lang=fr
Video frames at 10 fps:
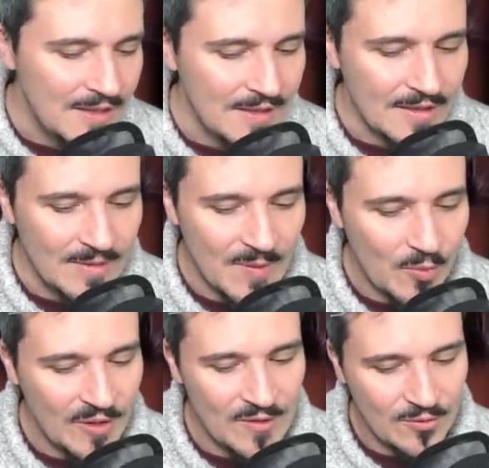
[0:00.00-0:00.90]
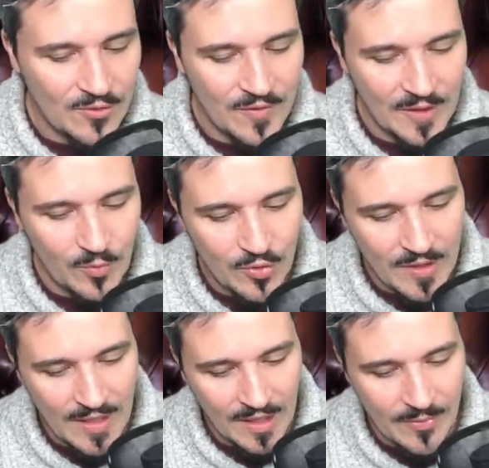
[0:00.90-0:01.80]
Euh, mais pour les autres, on va être plus
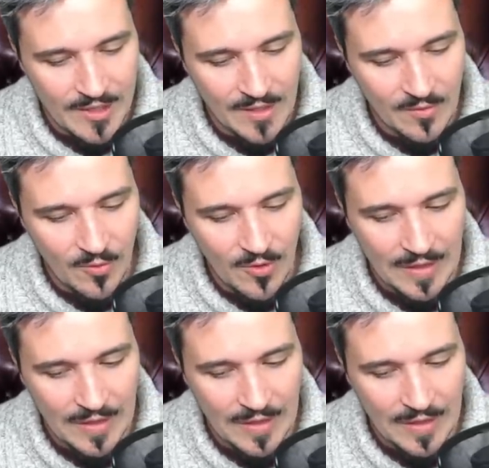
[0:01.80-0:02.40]
clair immédiatement,